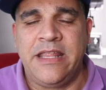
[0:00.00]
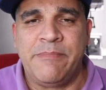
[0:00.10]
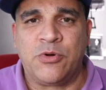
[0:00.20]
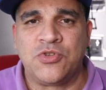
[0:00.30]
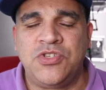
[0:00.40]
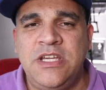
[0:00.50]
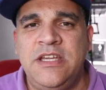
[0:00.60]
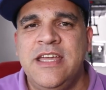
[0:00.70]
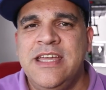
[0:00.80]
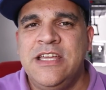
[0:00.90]
de por
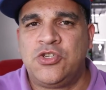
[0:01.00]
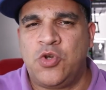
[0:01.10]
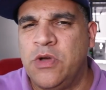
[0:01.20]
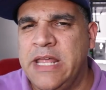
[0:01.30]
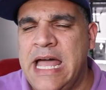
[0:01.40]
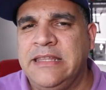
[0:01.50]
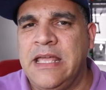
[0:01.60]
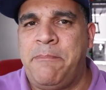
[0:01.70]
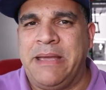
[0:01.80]
sí son grandes,